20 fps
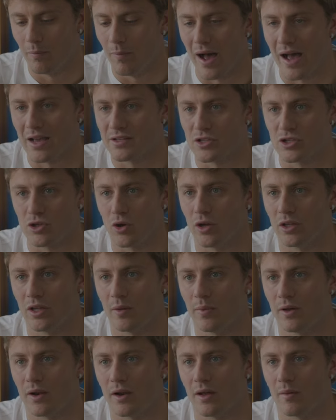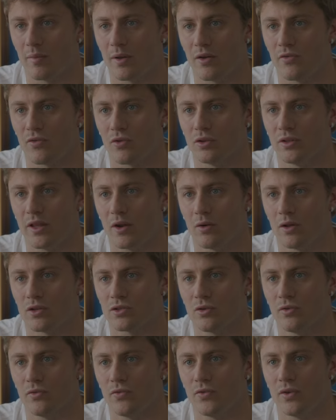base solida per, per affrontare una
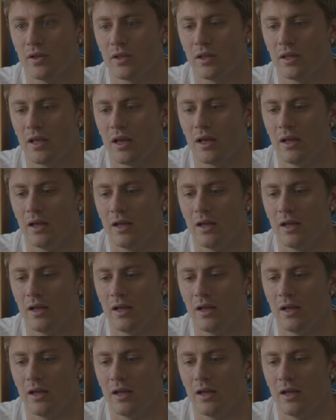sconfitta.